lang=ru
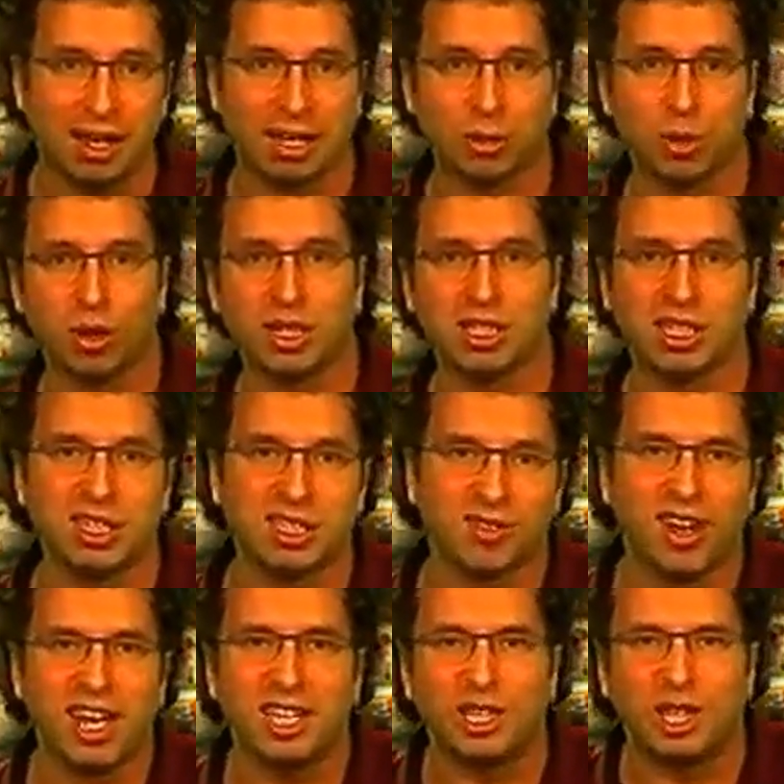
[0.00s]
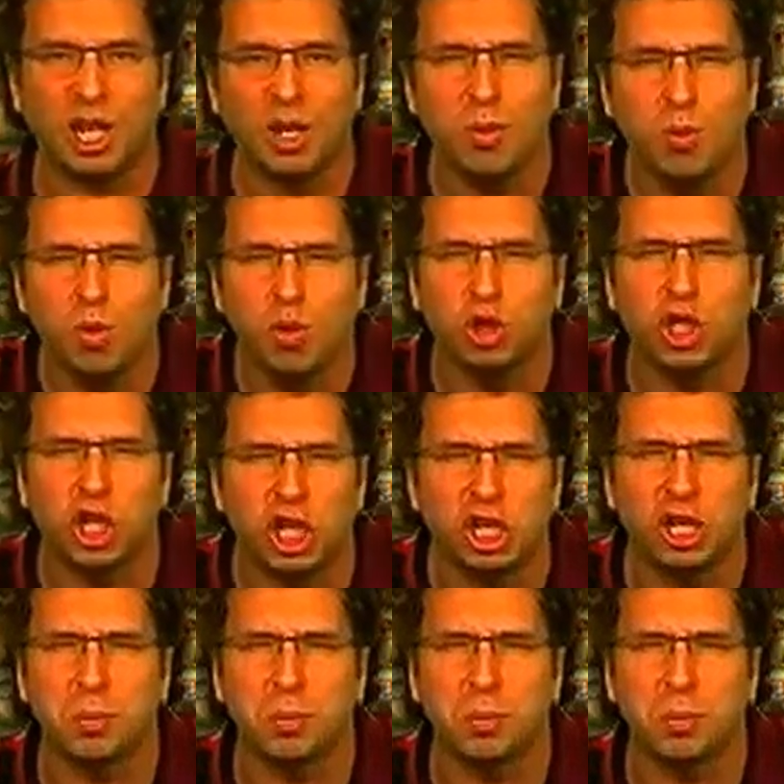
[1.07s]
которые из-за своей дремучей